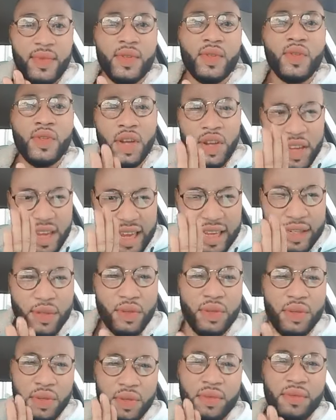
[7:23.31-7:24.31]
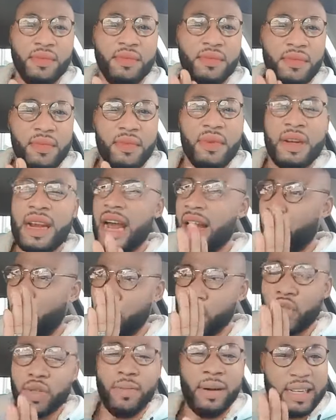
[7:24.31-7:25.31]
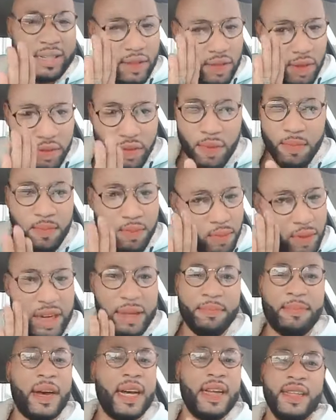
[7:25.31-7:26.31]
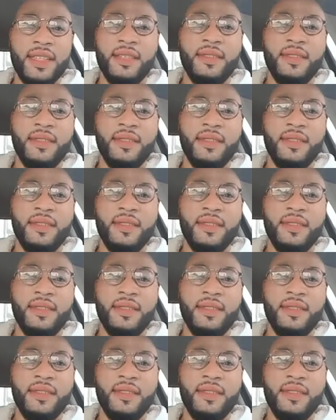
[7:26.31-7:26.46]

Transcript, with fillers: Ce qui est sûr, la consommation ne pourrit pas.